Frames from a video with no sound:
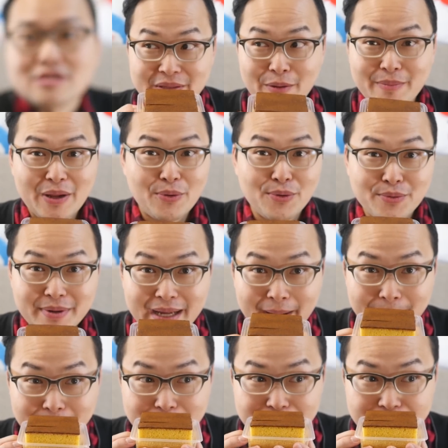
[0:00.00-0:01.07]
我们来闻闻看，
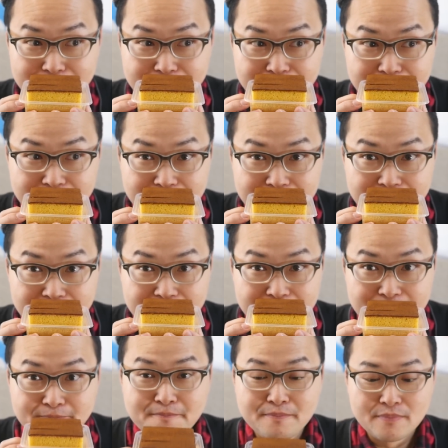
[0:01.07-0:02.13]

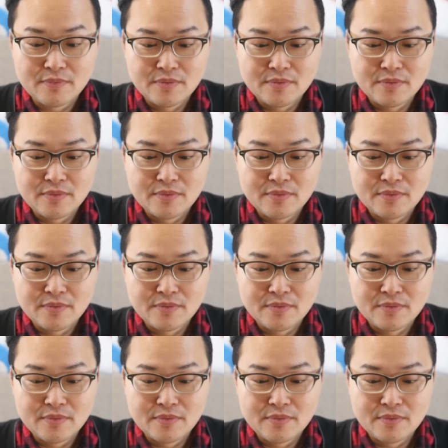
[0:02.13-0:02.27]
嗯